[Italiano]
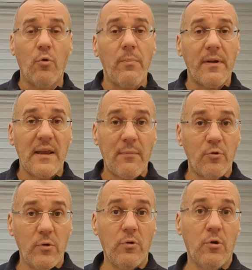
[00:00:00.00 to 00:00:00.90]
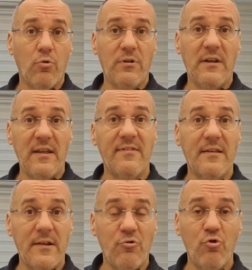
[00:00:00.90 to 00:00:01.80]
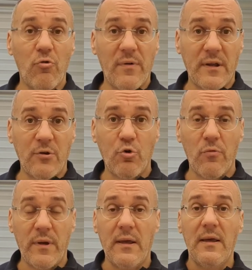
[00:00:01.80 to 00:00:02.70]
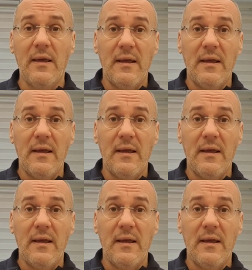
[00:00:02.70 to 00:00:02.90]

Qui parliamo di un'incontinenza nel giovane dove